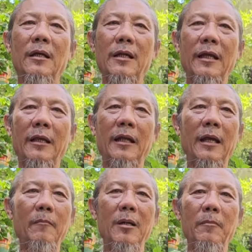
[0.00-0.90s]
Cái này
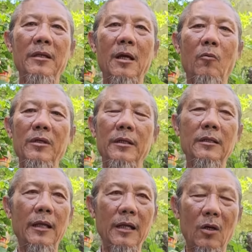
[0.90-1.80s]
hai bên bây giờ quý vị
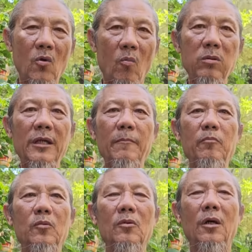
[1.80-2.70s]
thấy là khủng khiếp.
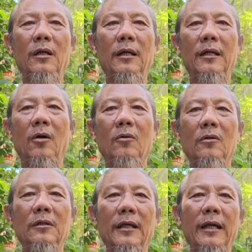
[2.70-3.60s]
Tôi nói là nội
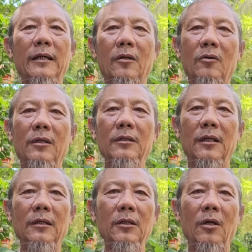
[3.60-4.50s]
có cái là nội ứng
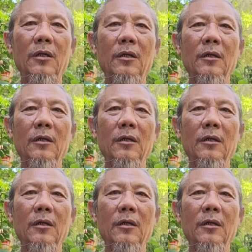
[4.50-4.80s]
cử thôi.